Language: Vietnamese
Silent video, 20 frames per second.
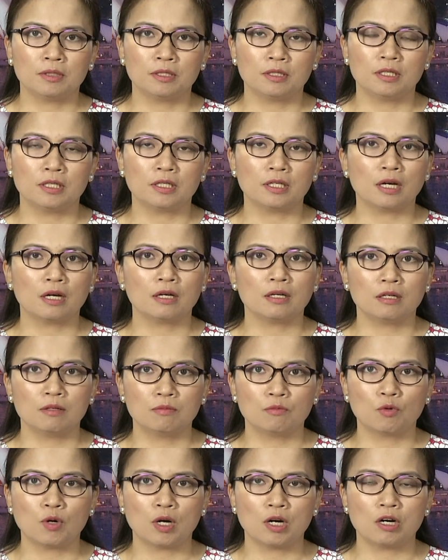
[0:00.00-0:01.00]
người đã
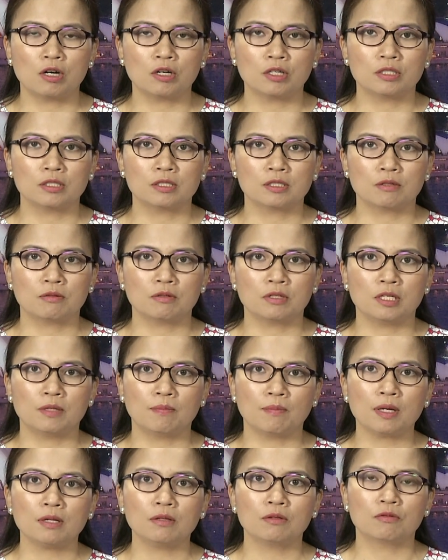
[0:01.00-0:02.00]
không qua khỏi sau
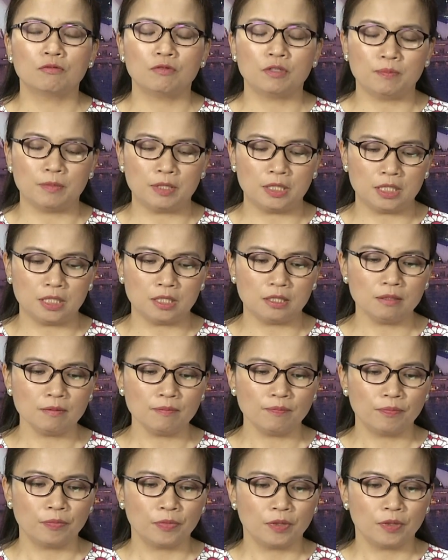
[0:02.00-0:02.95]
khi mắc COVID-19.